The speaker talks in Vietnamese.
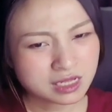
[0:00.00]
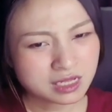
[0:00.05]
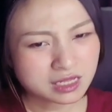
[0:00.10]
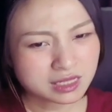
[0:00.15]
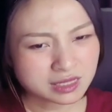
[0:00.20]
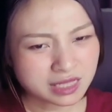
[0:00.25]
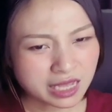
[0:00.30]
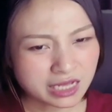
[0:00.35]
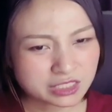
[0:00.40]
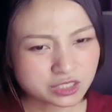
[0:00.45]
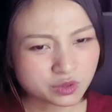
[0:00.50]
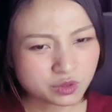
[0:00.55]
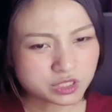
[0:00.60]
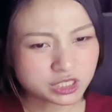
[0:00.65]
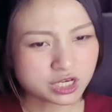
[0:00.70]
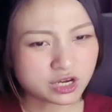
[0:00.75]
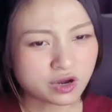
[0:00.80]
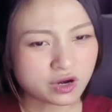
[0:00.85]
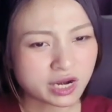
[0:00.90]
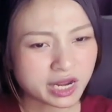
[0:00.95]
tại chỗ chỉ
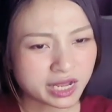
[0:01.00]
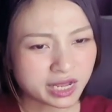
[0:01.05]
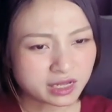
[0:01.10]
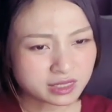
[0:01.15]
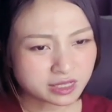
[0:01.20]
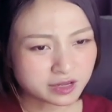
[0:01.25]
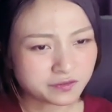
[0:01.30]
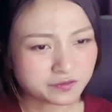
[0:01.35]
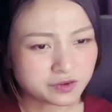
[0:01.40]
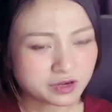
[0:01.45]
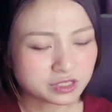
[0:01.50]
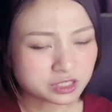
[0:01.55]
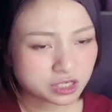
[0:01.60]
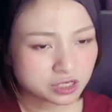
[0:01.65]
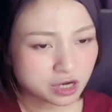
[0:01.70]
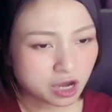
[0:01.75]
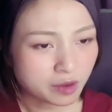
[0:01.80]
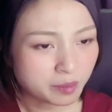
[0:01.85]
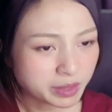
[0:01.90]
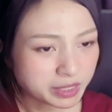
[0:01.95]
còn lại các thần vương trước
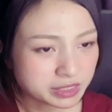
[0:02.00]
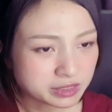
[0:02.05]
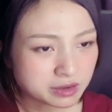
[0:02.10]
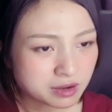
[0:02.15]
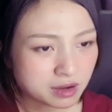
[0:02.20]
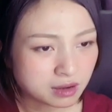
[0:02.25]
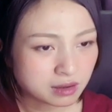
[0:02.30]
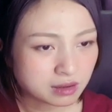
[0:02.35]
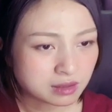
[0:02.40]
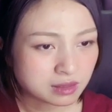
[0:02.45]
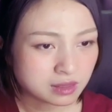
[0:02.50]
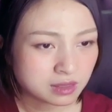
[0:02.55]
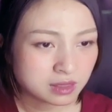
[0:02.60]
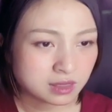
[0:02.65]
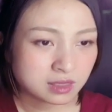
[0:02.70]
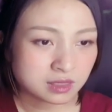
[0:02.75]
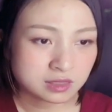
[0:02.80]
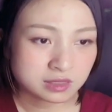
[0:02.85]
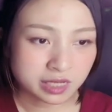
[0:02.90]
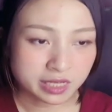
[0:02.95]
đó bị thương
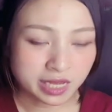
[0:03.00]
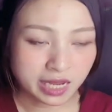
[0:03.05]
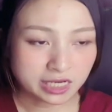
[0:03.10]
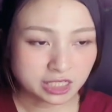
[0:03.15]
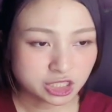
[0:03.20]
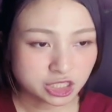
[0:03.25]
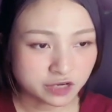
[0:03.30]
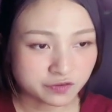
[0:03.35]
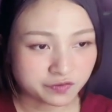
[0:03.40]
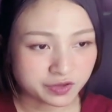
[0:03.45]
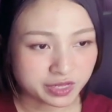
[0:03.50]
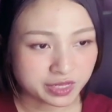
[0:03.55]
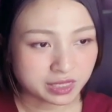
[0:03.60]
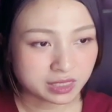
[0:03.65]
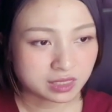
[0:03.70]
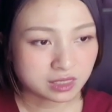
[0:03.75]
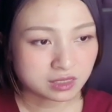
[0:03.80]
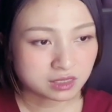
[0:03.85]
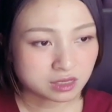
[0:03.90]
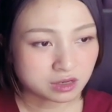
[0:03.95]
thấy hắn trở về
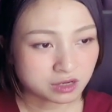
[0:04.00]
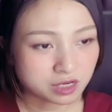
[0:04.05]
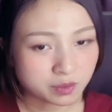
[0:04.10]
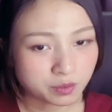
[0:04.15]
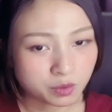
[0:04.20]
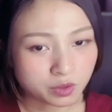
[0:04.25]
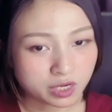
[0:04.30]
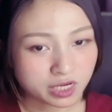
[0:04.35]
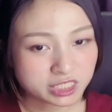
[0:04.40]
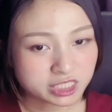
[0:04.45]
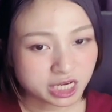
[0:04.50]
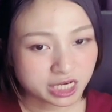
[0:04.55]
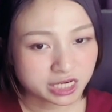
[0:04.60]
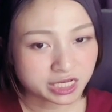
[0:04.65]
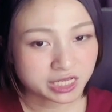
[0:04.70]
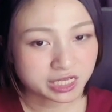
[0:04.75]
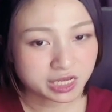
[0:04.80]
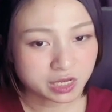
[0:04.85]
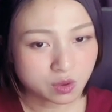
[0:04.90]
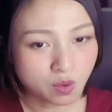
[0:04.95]
từng người một lại tràn đầy
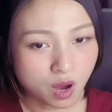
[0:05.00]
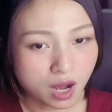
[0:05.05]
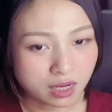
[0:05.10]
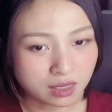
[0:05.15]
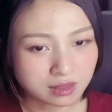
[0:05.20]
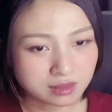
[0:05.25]
kinh hoàng